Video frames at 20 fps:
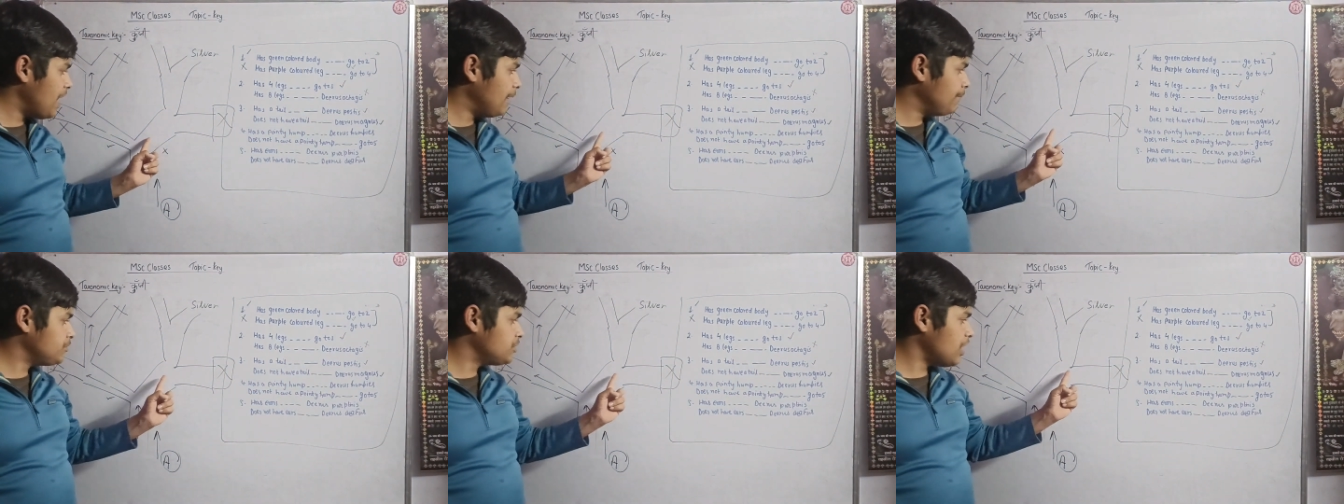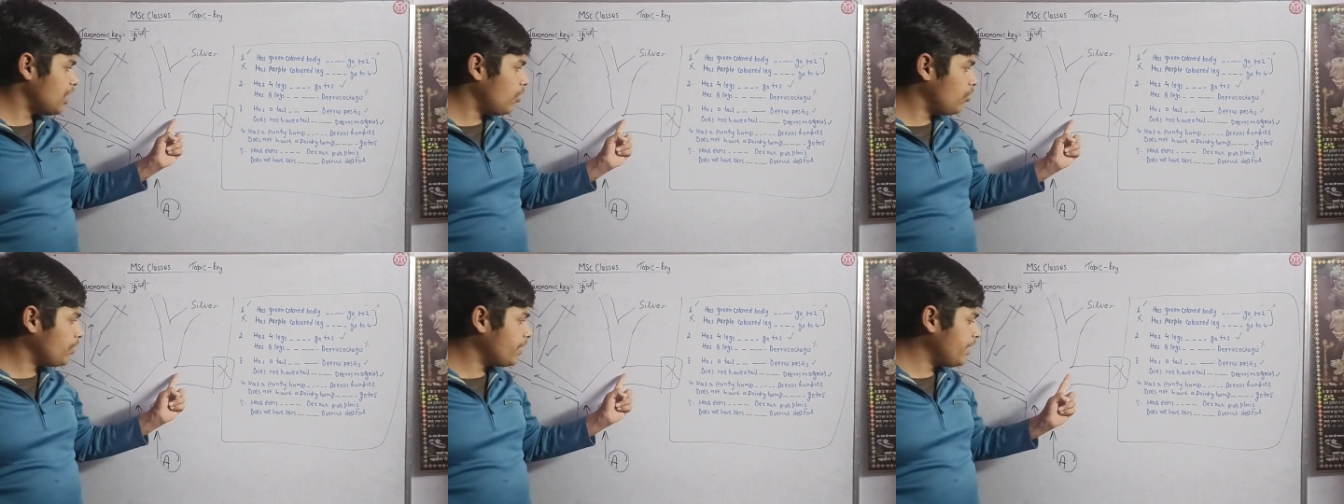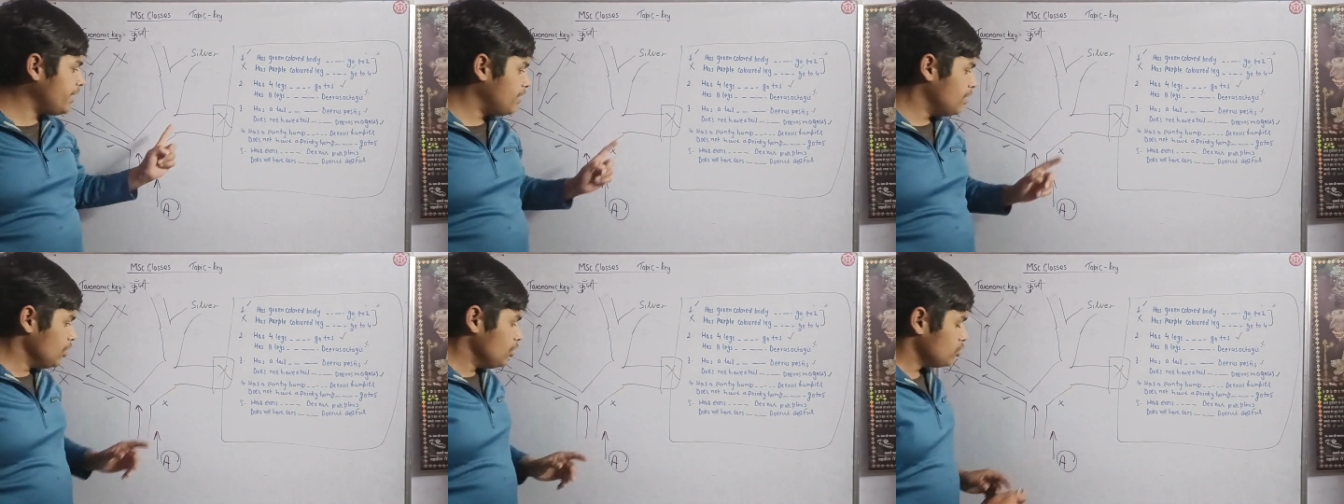पे आप
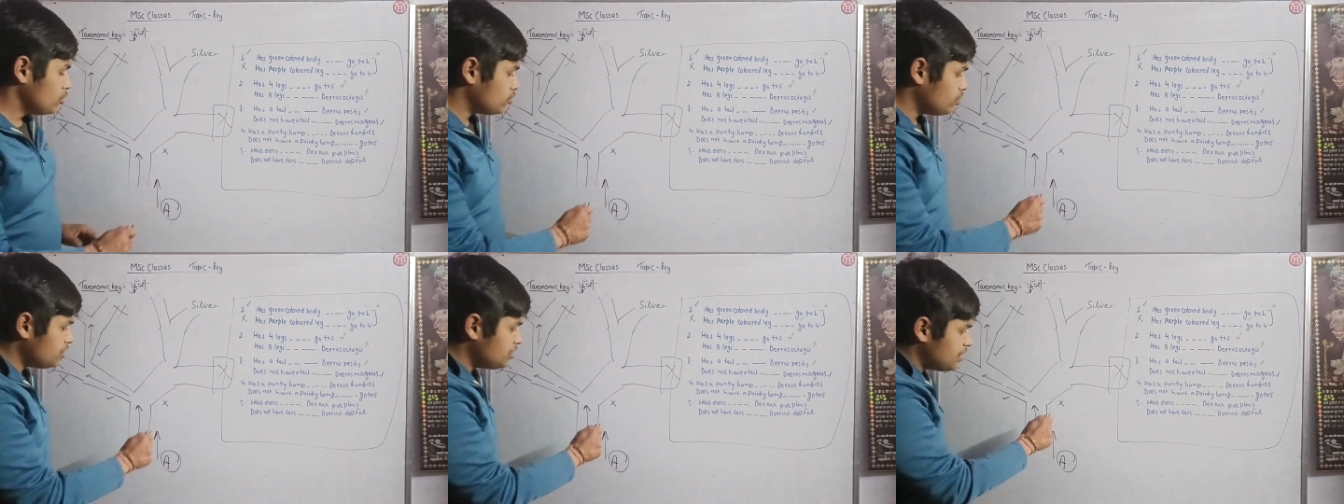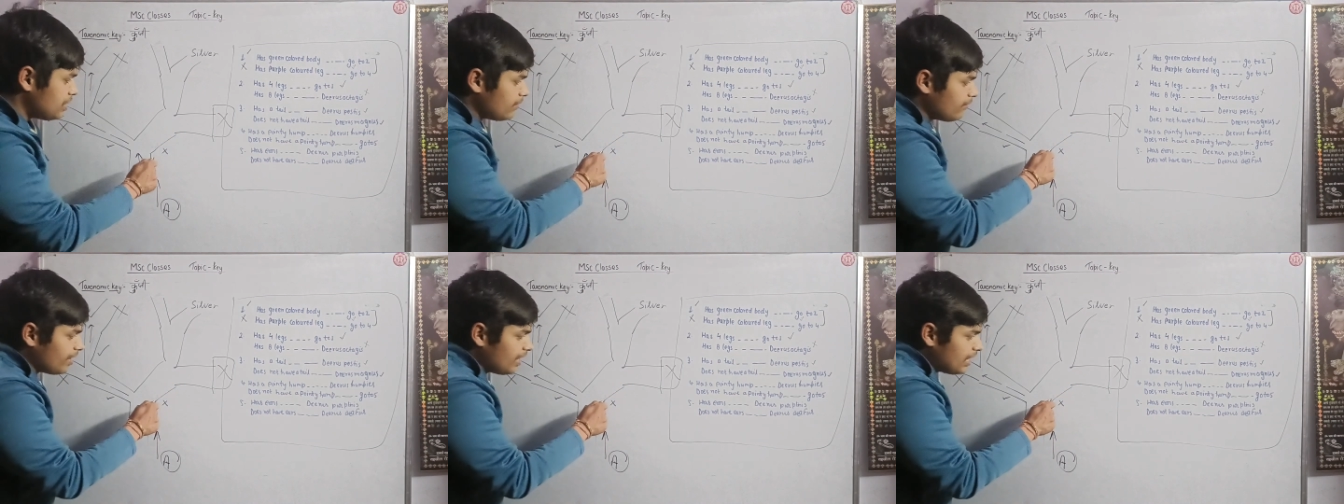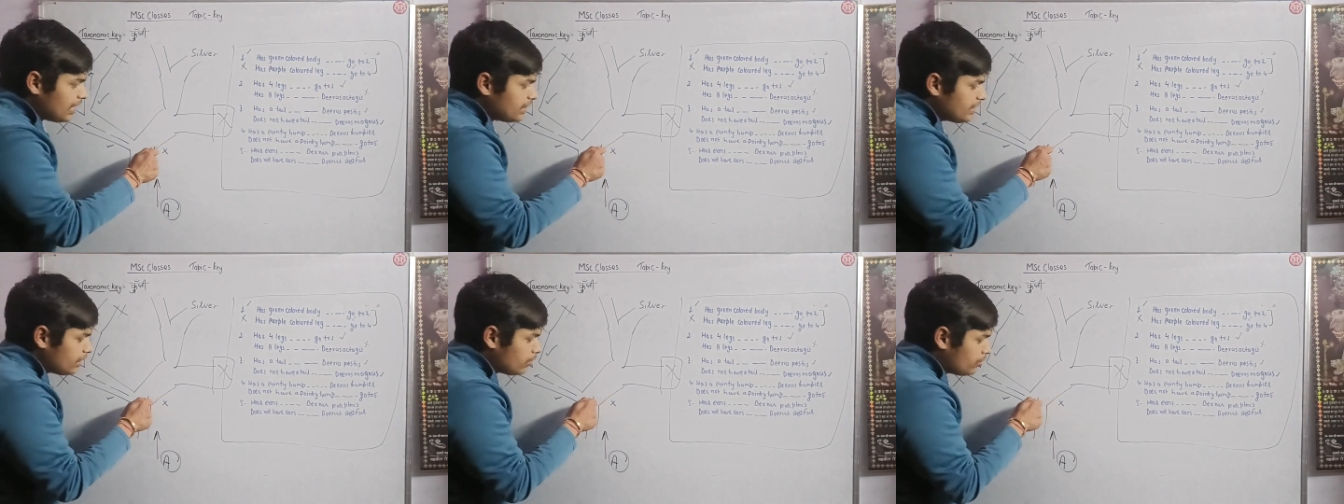जाओगे तो ये
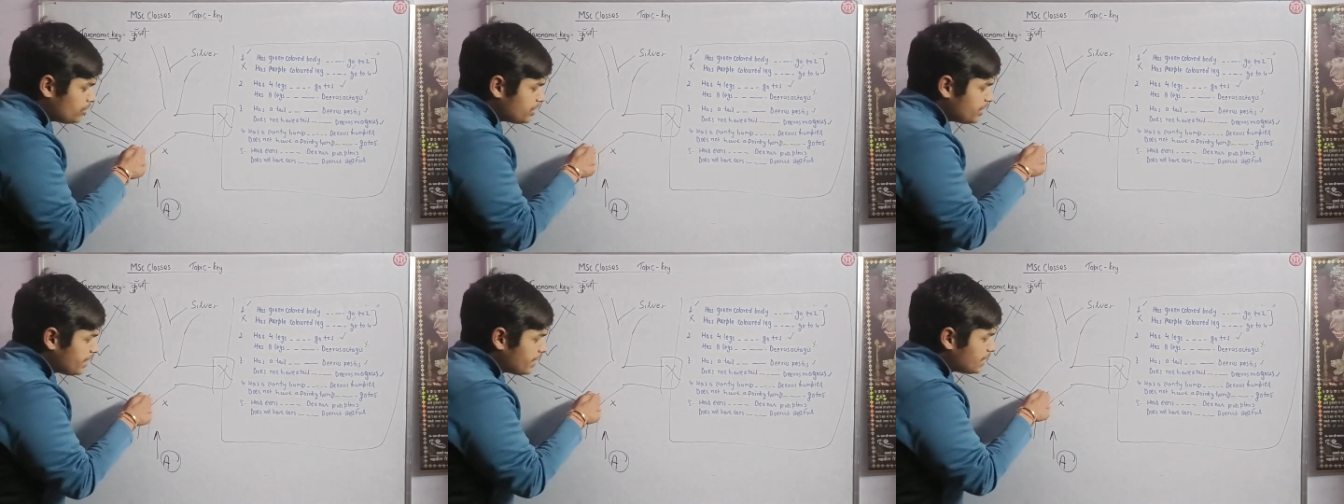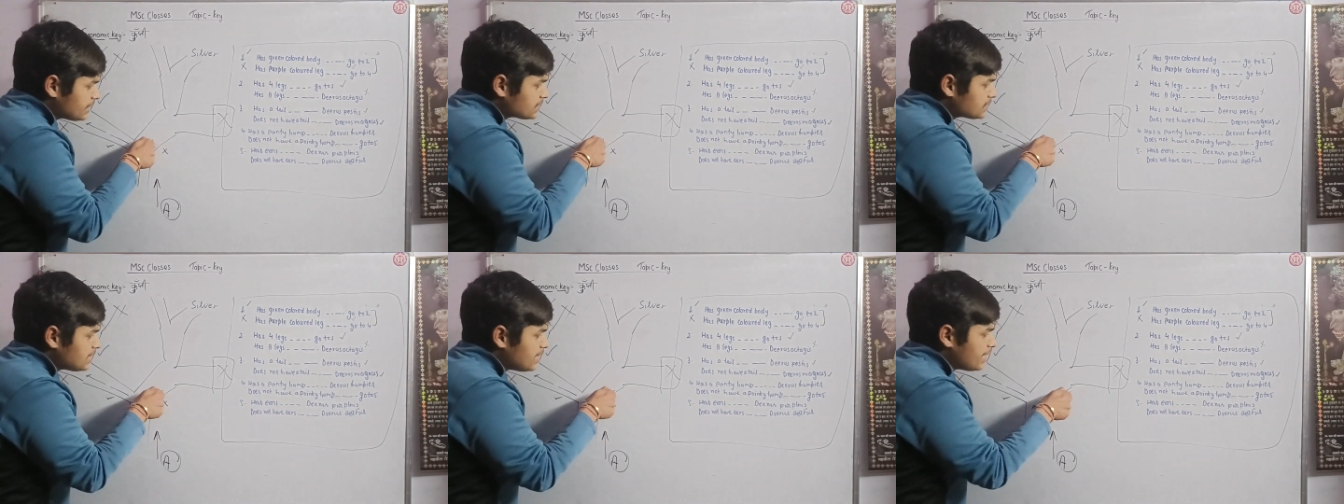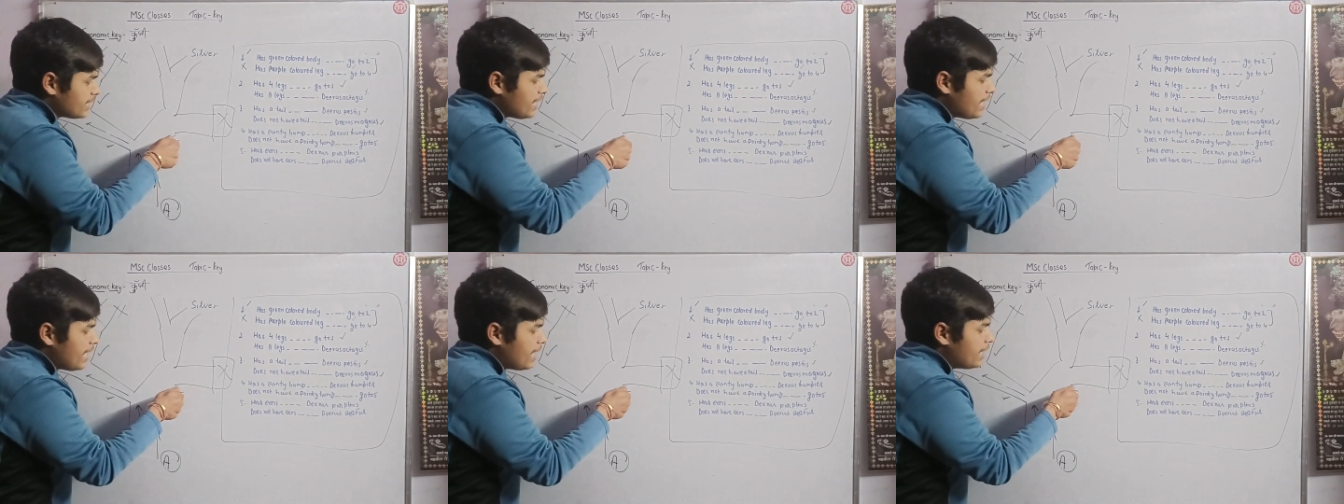वाला देखो ये रास्ता
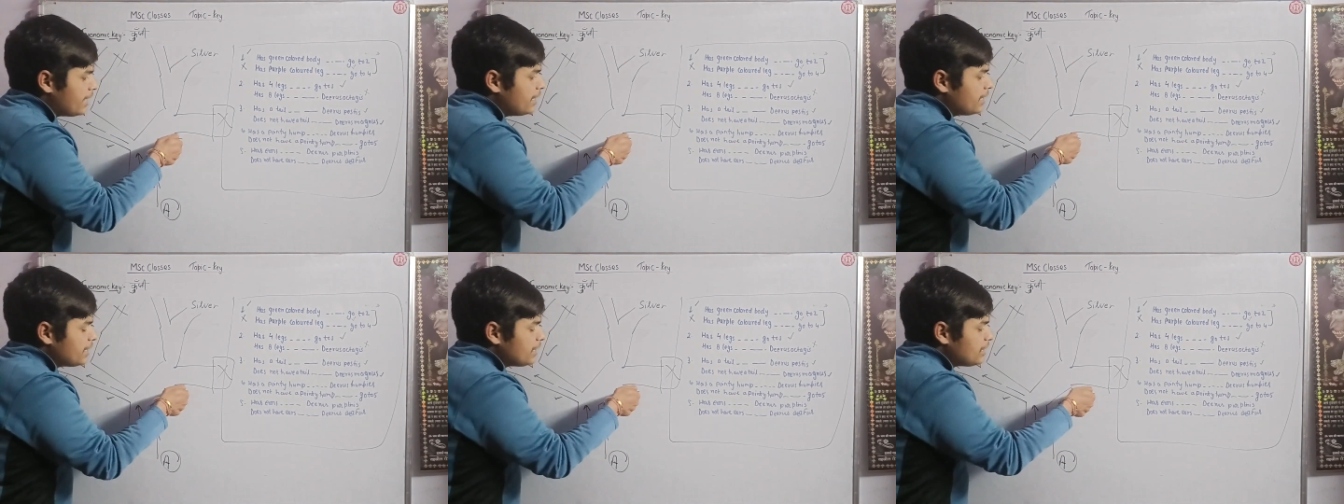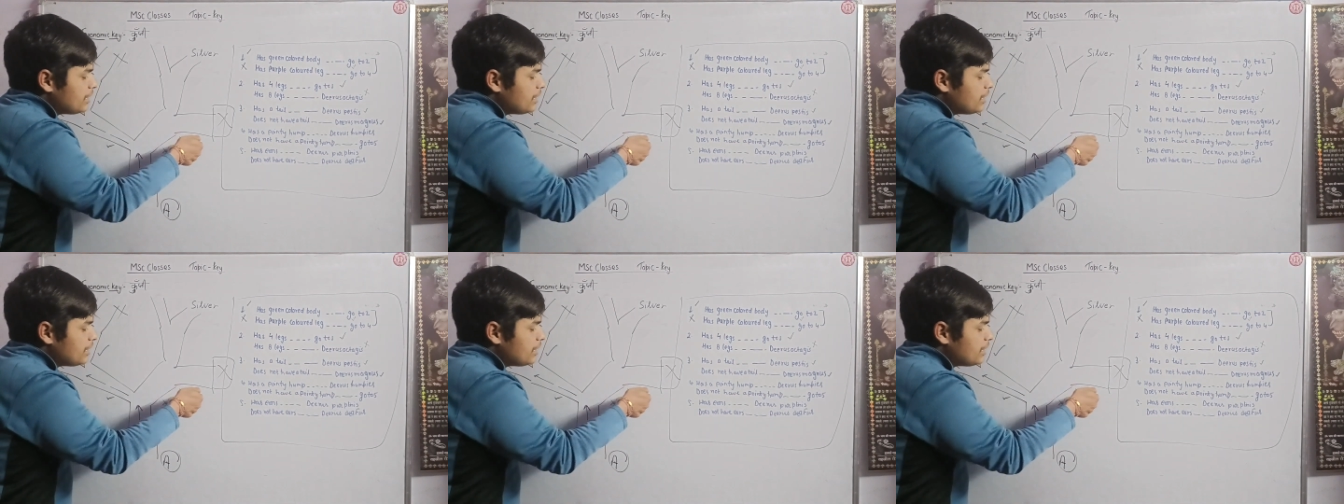क्या है